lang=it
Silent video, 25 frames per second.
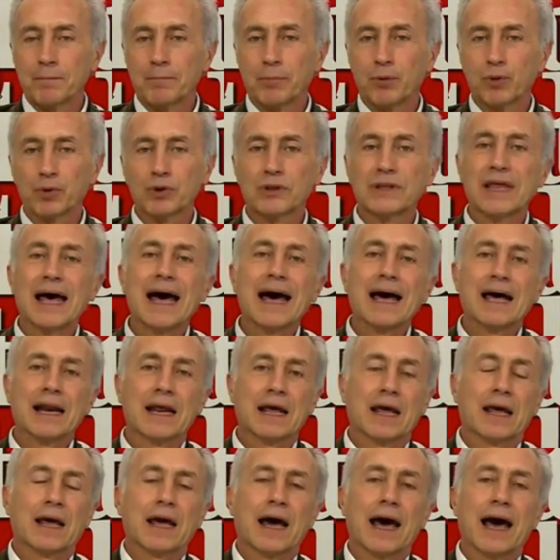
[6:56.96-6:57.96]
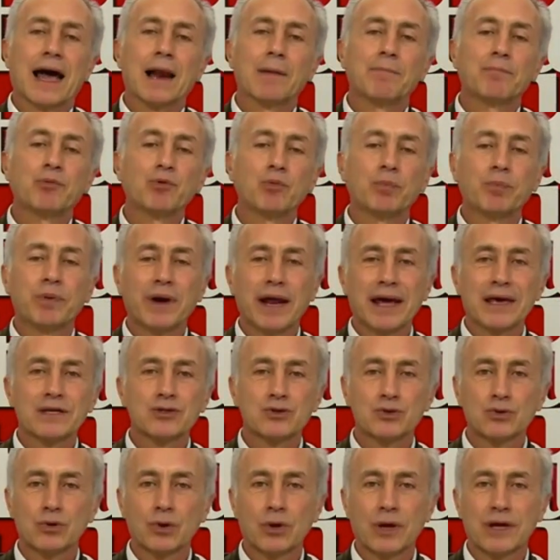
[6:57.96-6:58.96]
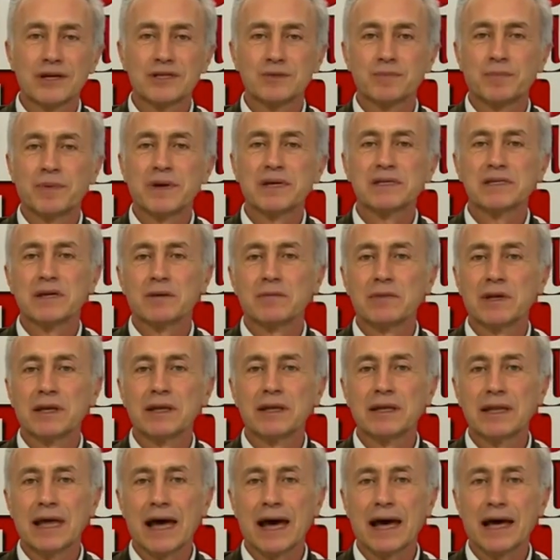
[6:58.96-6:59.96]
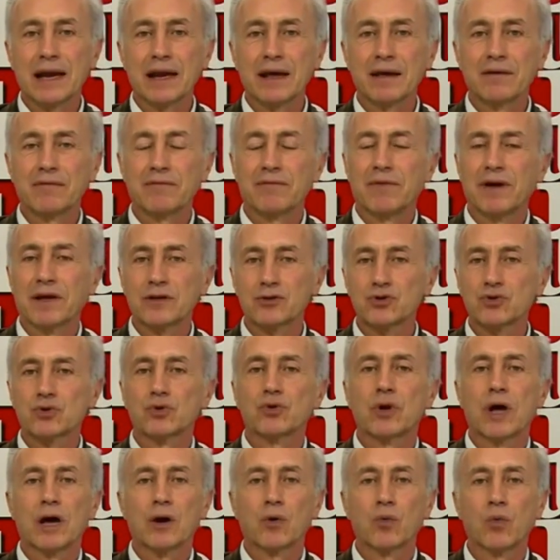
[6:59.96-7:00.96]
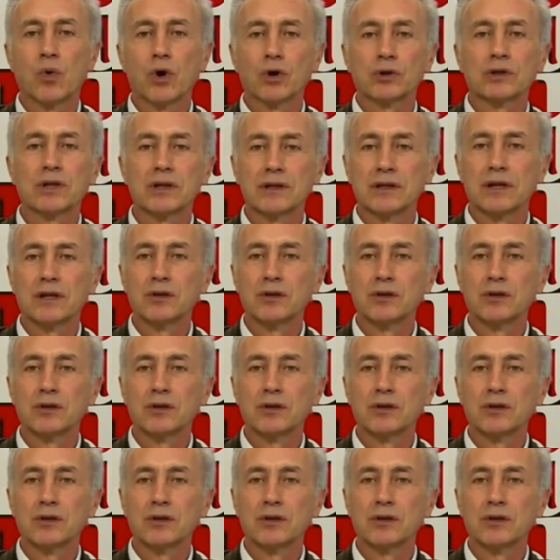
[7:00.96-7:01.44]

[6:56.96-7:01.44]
portare al più presto la spesa militare verso la quota